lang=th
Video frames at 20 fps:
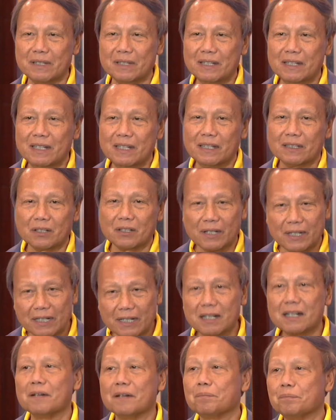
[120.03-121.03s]
ม ตอน
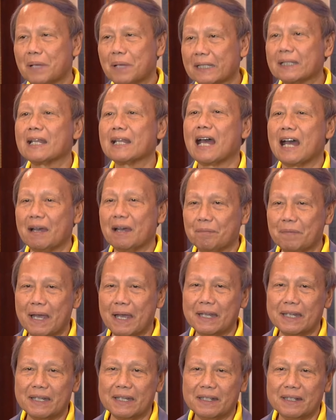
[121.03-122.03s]
นี้ก็พัฒนาไป
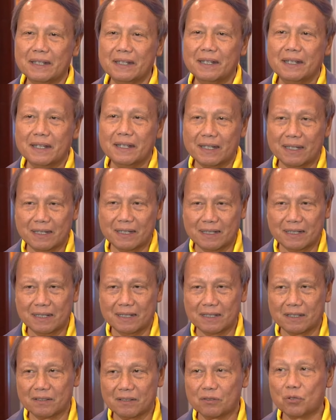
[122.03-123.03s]

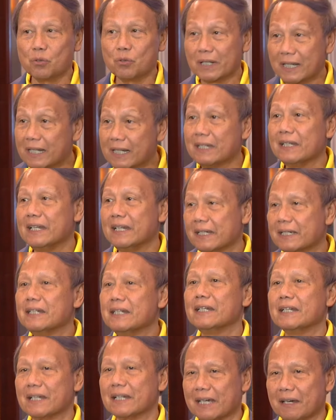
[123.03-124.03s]
สูงขึ้นดี
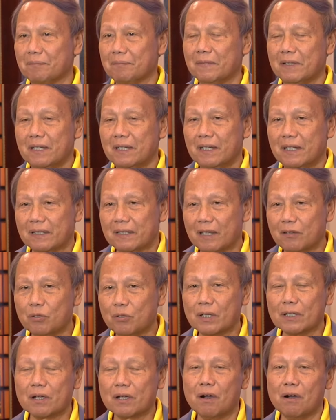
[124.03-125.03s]
ขึ้นนะครับ ใน
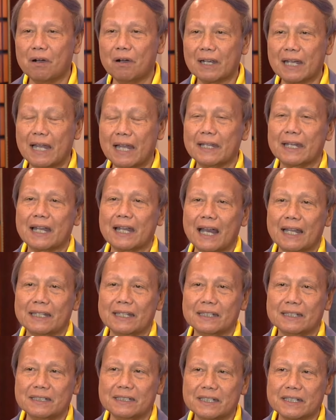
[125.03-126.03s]
ส่วนของการแข่งขัน
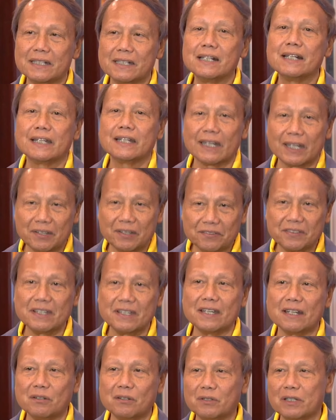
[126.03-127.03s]
ชิงเลิศแห่งเอ
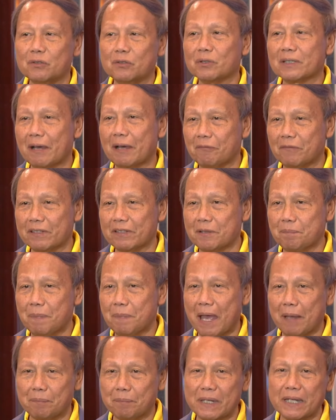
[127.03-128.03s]
เชียรุ่นอายุต่ำกว่า
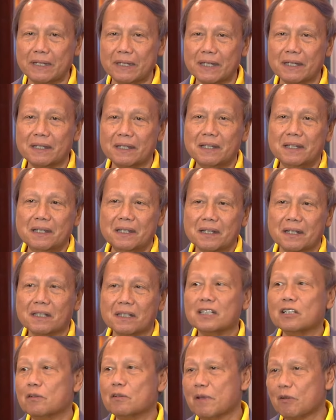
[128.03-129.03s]
18ปีเนี่ย
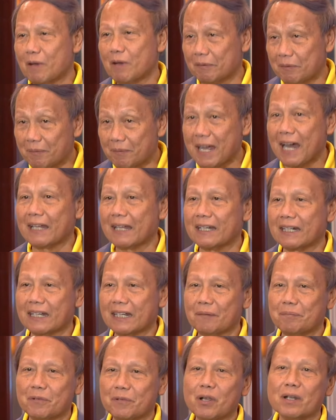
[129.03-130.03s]
ก็ถือว่ามีความสำคัญ
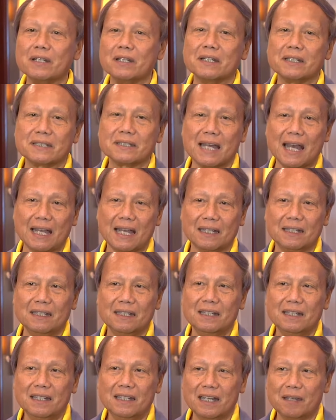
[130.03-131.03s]
นะครับ นอกเหนือจาก
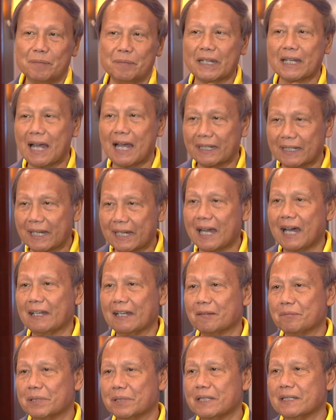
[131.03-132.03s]
เป็นการแข่งขั
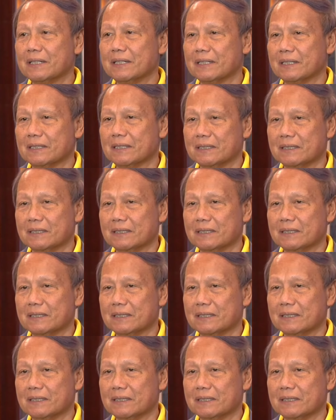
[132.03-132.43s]
นเพื่อ